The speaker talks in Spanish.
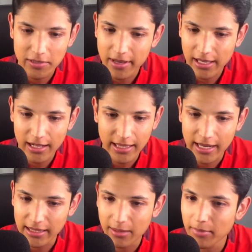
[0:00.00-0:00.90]
sabía que le
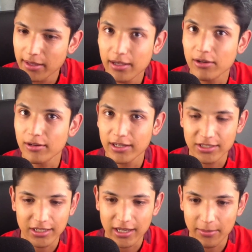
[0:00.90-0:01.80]
tiraba también el hijo de la
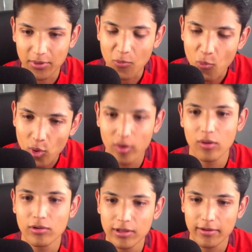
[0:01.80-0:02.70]
chingada, pero muy buen
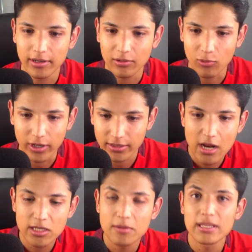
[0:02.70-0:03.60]
gol de Bernard Juárez. Ya
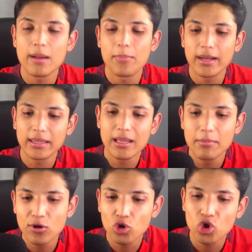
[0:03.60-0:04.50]
nos íbamos a la parte del
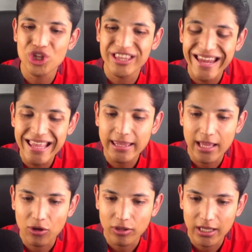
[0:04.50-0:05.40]
minuto
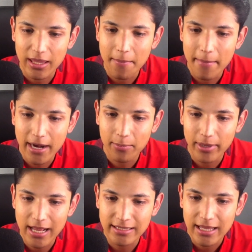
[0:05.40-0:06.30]
30, donde aquí mark
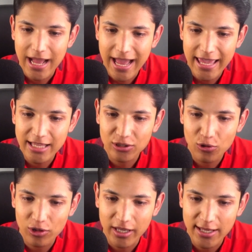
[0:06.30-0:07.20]
Pelas hizo
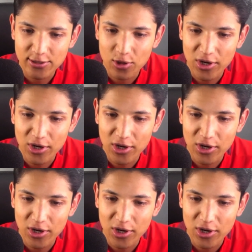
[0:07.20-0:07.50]
lo que quiso,